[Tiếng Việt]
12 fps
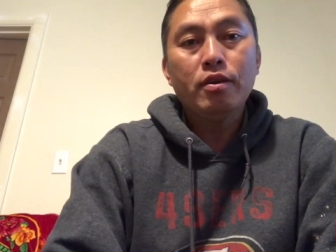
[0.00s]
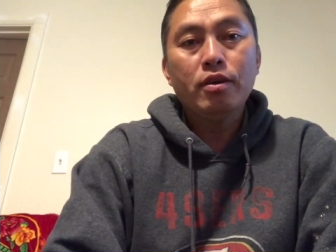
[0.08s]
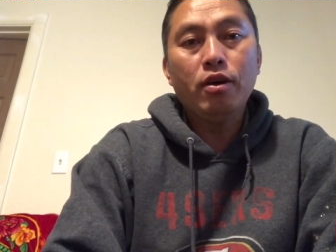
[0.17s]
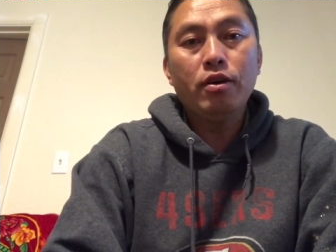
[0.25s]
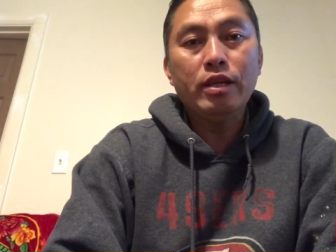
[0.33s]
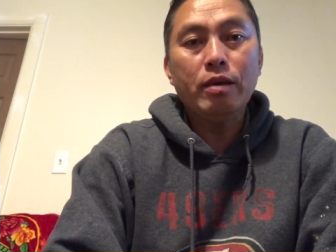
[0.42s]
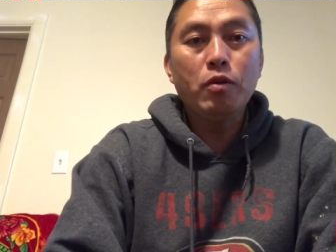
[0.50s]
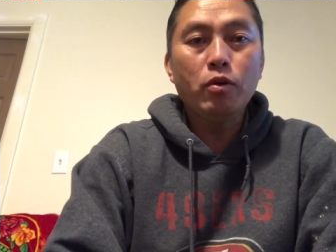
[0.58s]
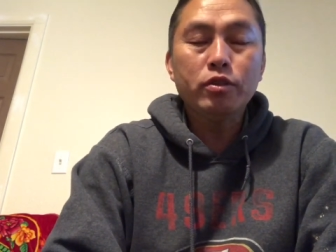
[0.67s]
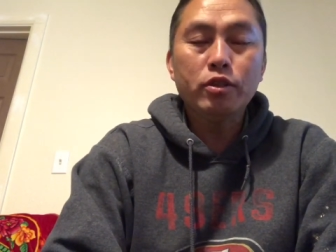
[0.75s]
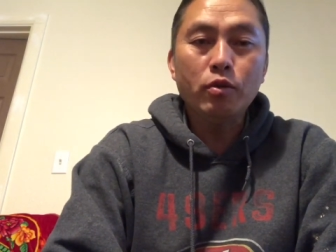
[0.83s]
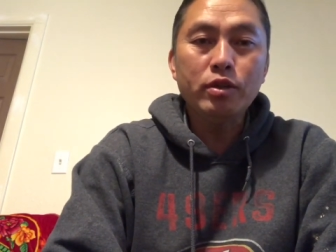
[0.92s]
có nhiều
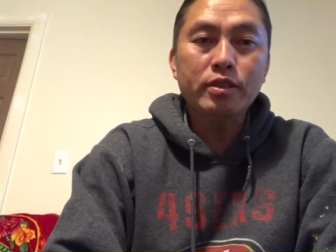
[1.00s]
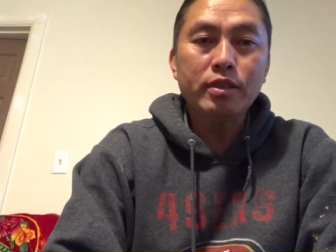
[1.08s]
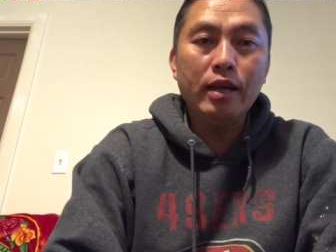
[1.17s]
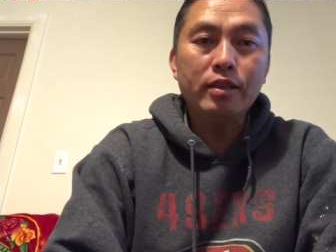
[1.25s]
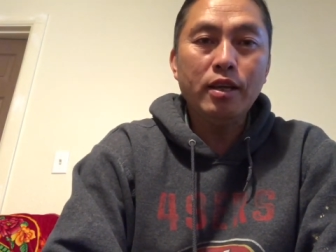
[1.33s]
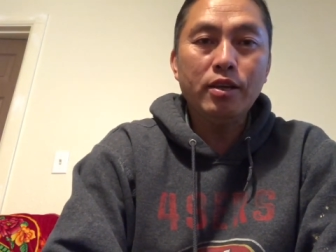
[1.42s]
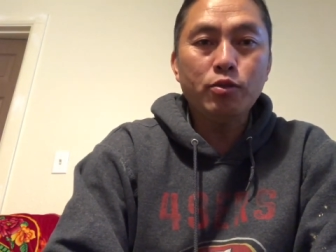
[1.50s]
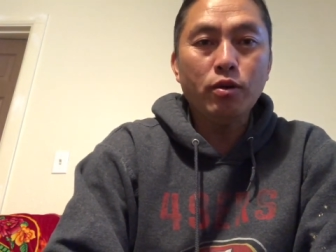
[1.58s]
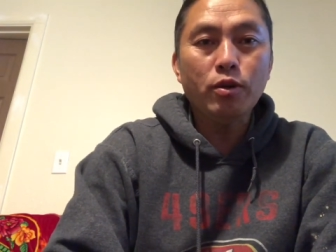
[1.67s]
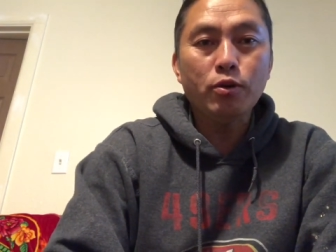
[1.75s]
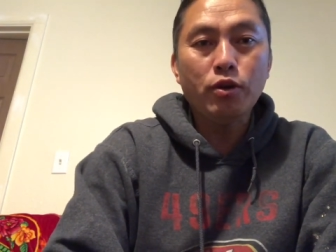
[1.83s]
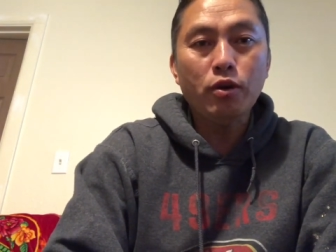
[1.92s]
nông thông đi sky tê xuống
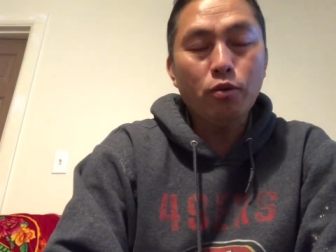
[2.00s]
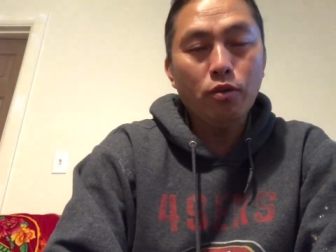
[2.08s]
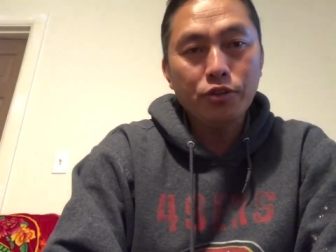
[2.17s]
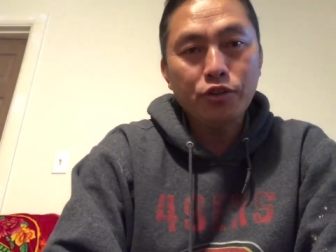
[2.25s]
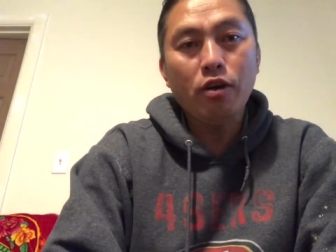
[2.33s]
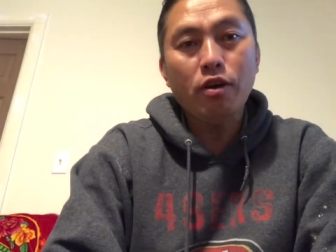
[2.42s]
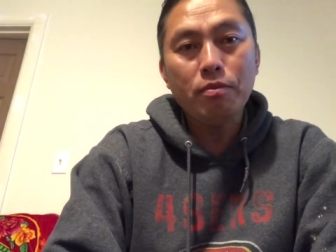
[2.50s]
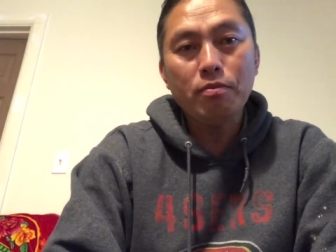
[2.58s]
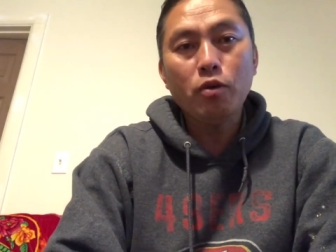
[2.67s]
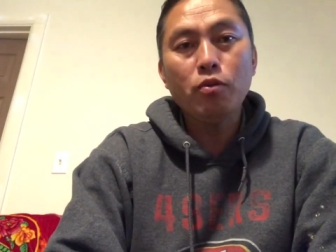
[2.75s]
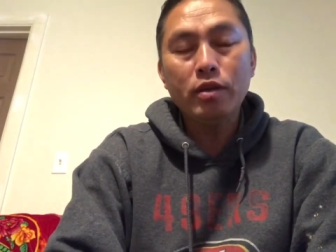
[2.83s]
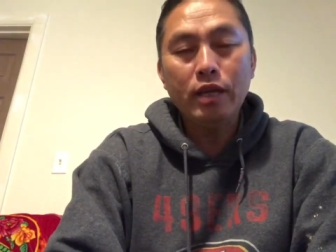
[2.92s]
dầu số lũ là cho
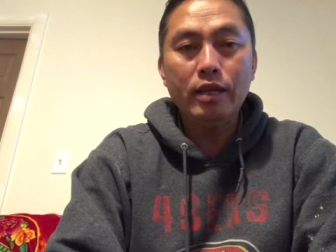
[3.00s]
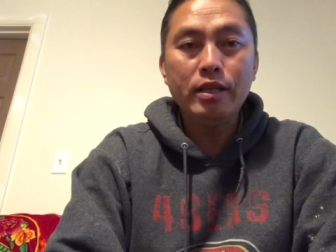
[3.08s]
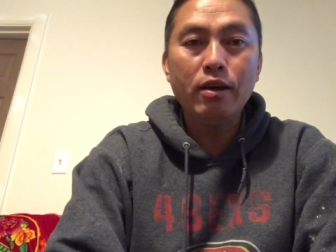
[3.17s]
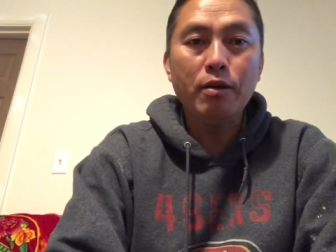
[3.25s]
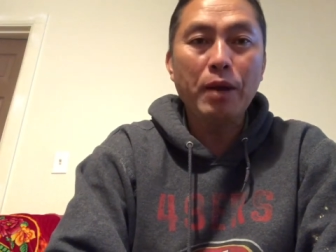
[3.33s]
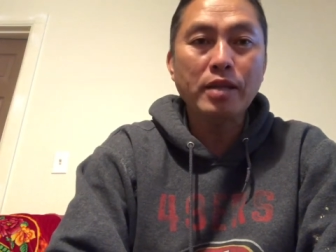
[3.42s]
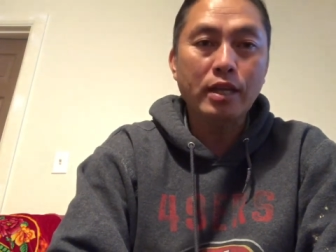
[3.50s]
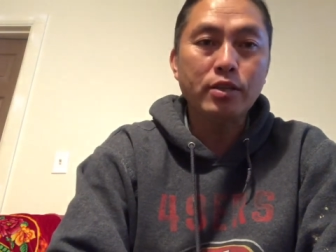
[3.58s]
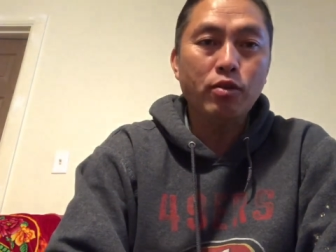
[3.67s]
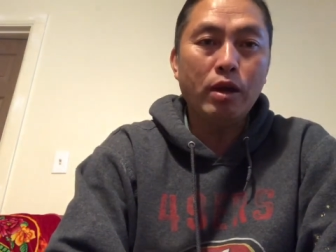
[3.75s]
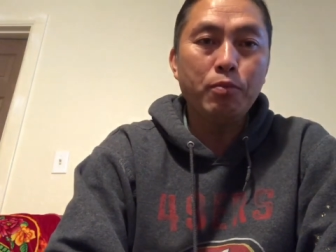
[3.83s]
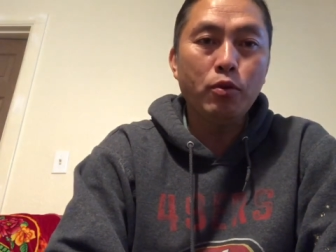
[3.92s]
nông có kế thế họ bắt
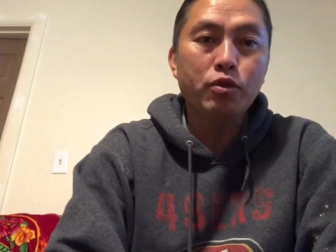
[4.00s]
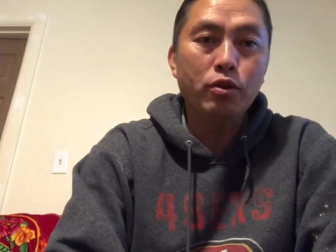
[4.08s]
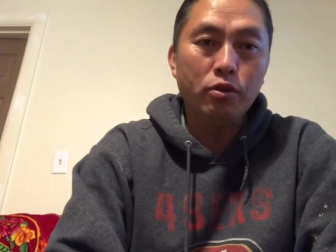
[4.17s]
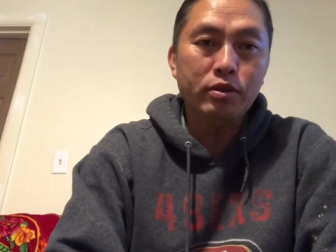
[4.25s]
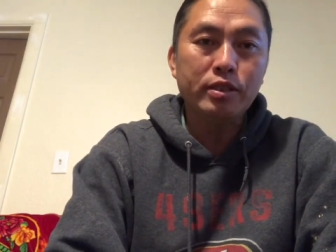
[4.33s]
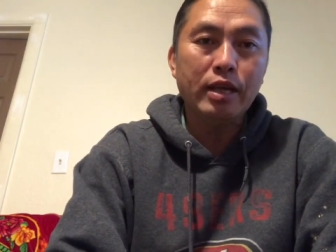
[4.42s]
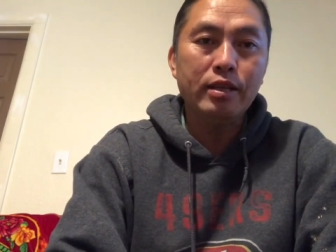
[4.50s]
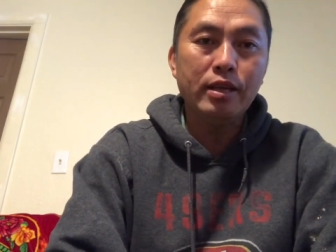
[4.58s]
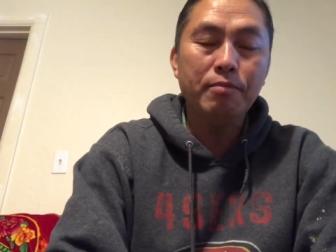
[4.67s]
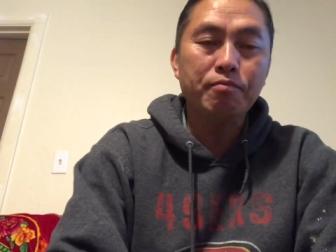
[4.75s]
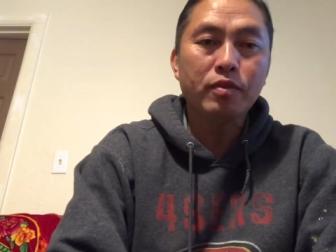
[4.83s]
subscribe bút rồi thống đi sky thế